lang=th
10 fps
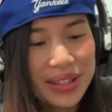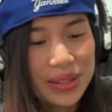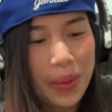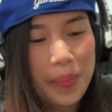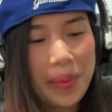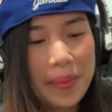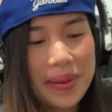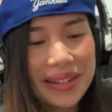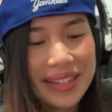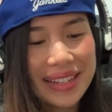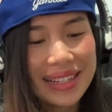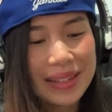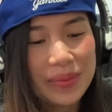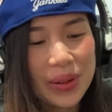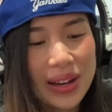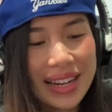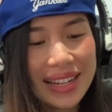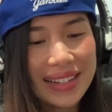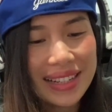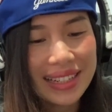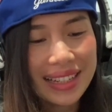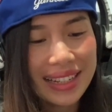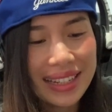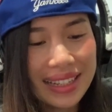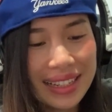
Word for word: จบไปเป็นที่เรียบร้อยแล้วนะคะ